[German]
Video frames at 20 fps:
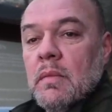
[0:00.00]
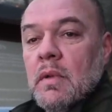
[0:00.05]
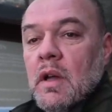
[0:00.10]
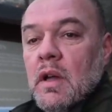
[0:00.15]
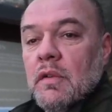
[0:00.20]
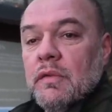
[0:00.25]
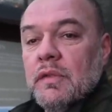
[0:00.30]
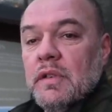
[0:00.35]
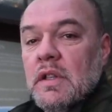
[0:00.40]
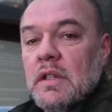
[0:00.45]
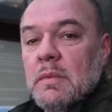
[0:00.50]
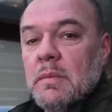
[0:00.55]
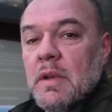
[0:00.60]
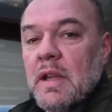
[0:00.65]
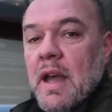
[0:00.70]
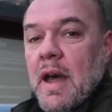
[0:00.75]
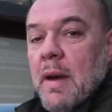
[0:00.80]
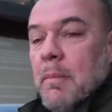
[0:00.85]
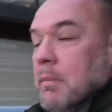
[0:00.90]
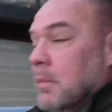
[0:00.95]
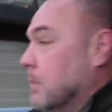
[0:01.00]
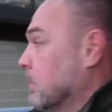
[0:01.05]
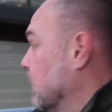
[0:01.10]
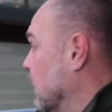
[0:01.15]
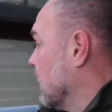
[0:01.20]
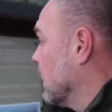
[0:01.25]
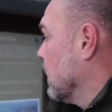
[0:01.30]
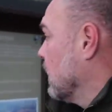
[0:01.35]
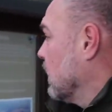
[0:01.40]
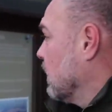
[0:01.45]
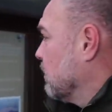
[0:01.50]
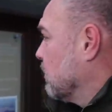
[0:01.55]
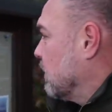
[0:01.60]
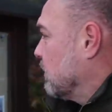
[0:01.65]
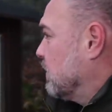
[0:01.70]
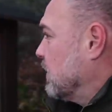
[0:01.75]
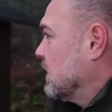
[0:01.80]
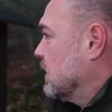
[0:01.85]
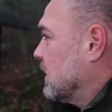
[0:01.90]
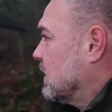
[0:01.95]
auf diesem Kamm,
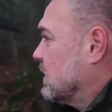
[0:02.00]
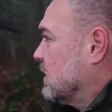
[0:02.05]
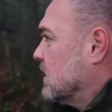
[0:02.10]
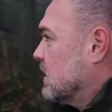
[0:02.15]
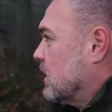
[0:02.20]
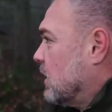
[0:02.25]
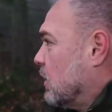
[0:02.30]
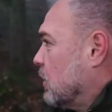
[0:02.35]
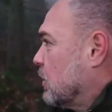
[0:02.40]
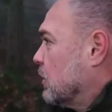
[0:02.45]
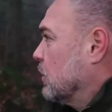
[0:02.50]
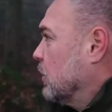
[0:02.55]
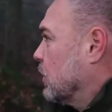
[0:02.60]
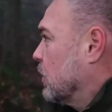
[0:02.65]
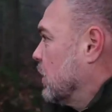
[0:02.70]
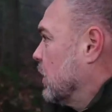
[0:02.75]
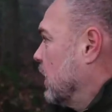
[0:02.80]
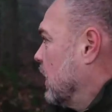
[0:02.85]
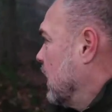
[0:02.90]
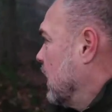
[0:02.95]
befindet sich auch noch